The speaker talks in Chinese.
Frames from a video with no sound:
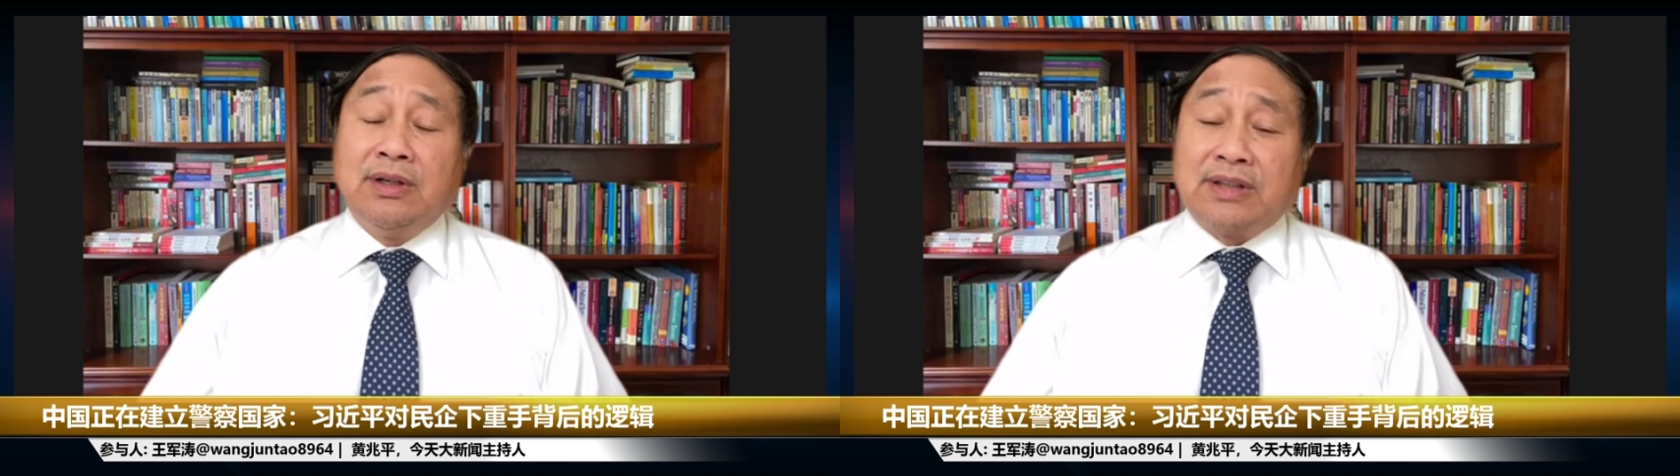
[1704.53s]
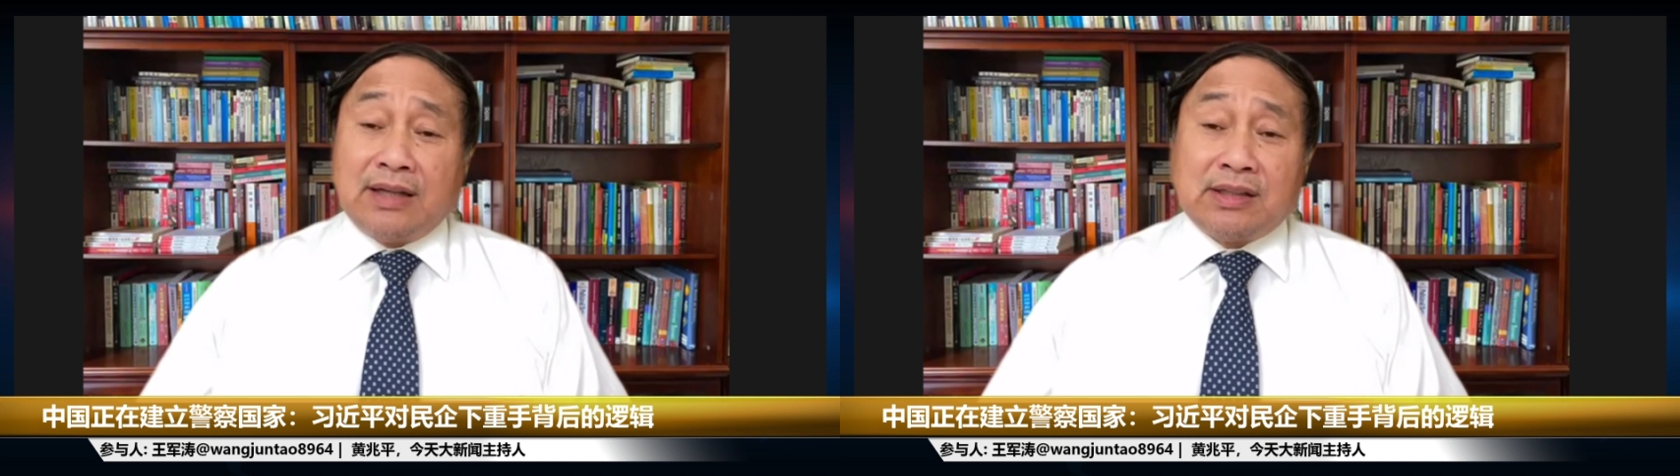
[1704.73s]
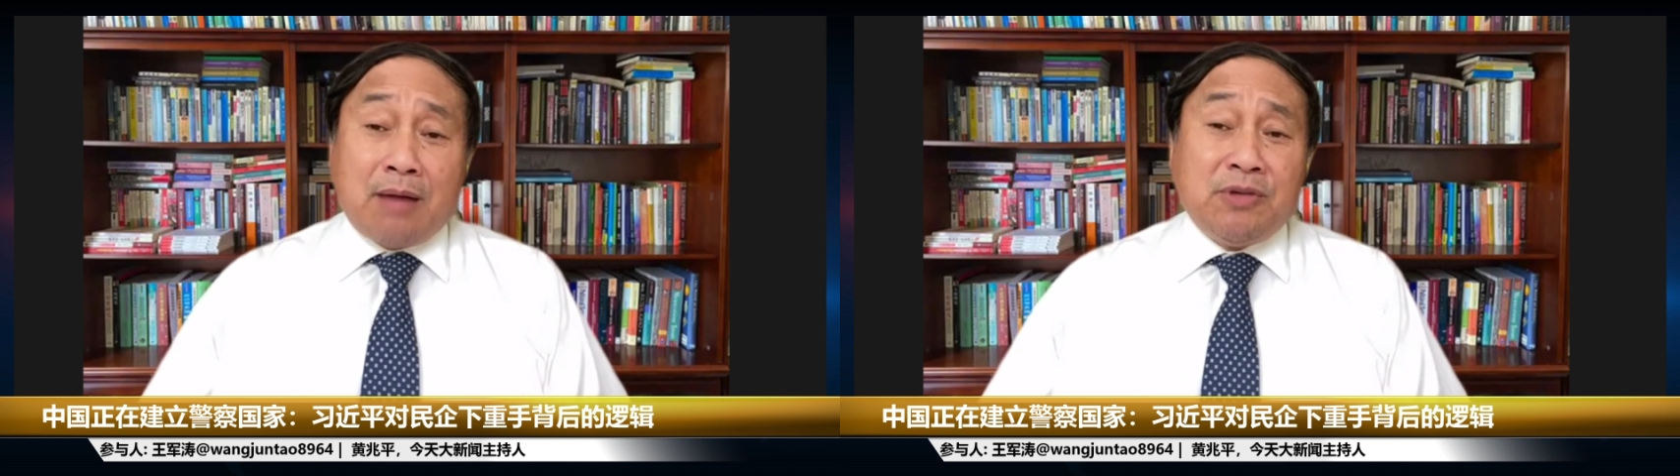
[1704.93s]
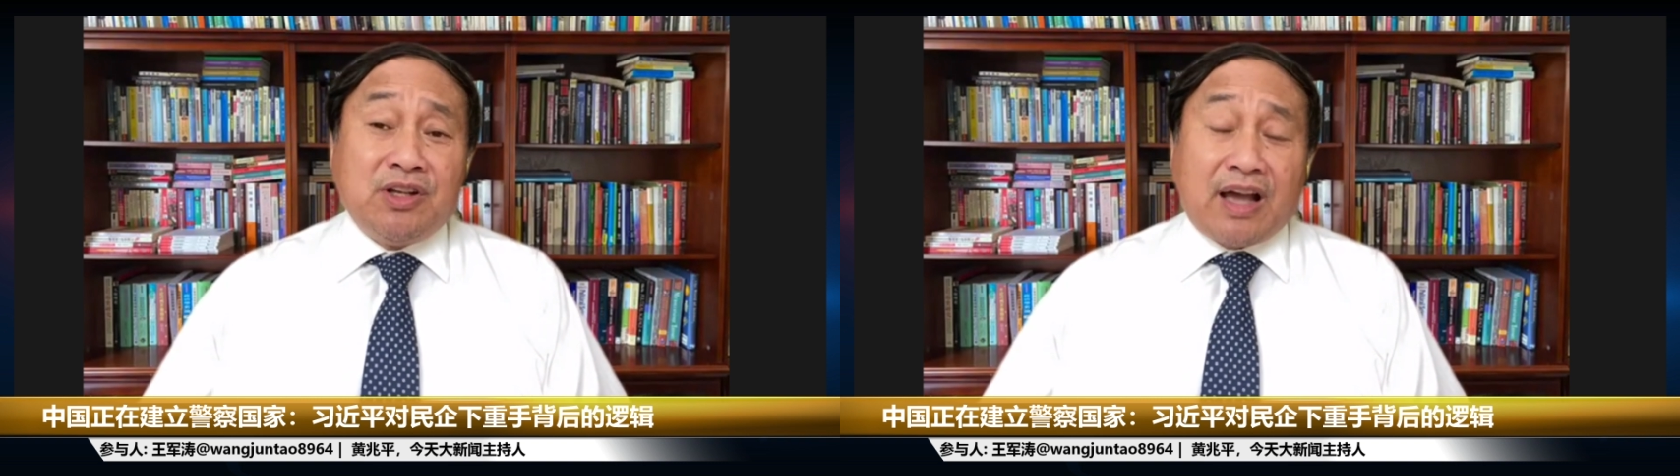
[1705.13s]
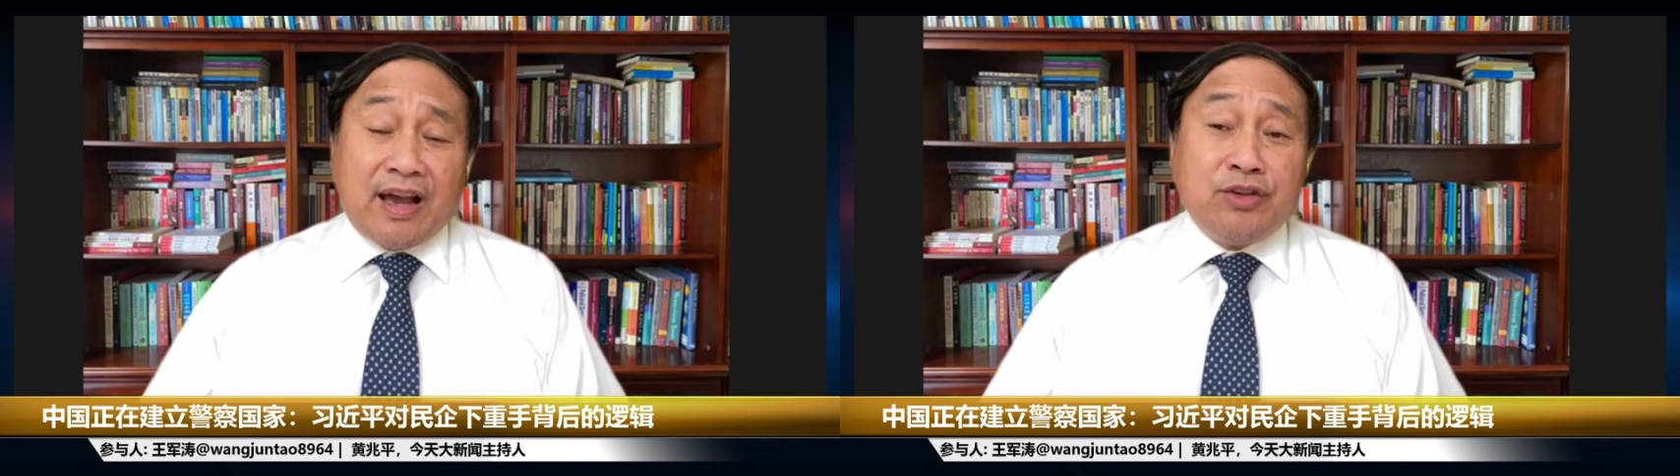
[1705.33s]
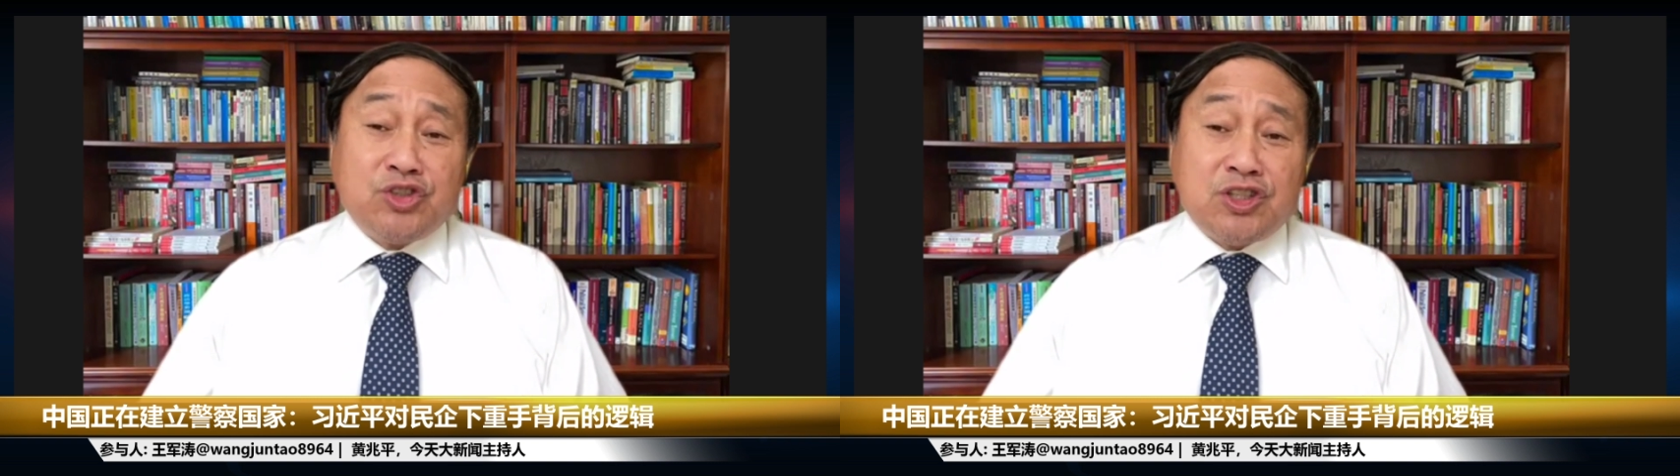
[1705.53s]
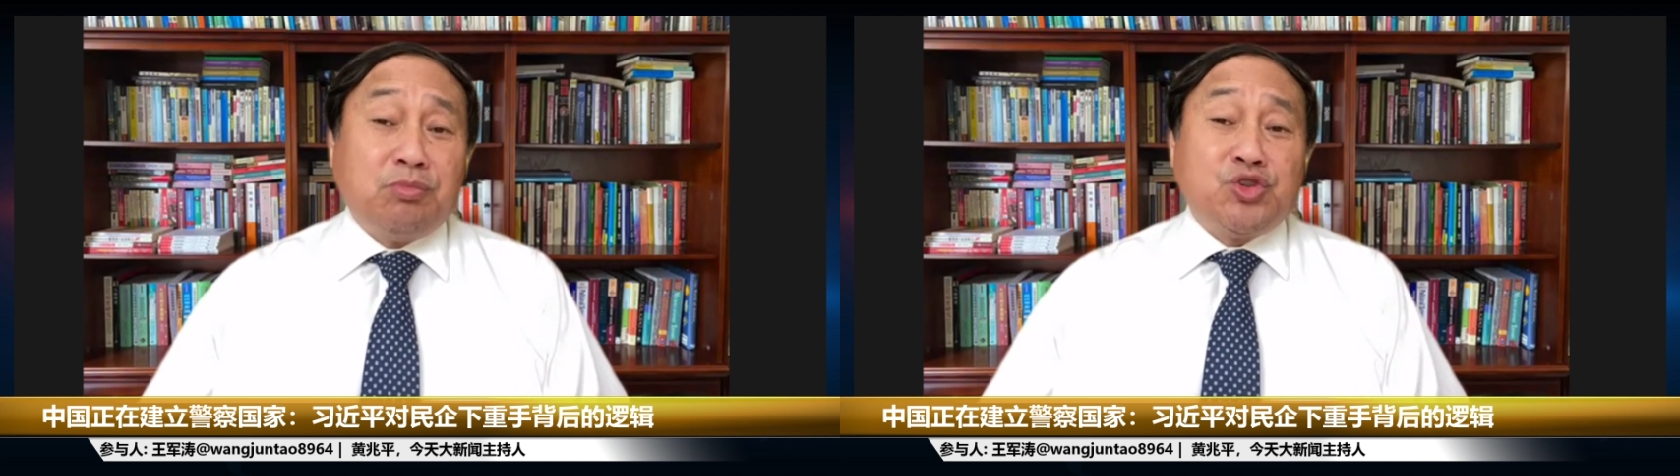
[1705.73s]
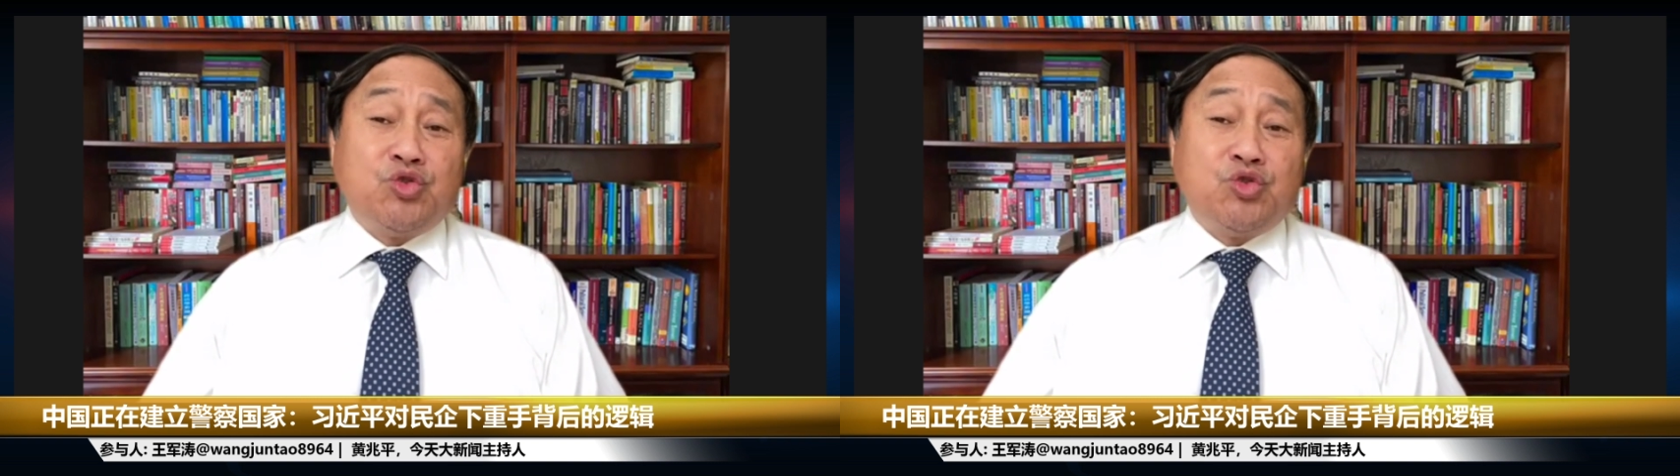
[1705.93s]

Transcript: 看他们还继不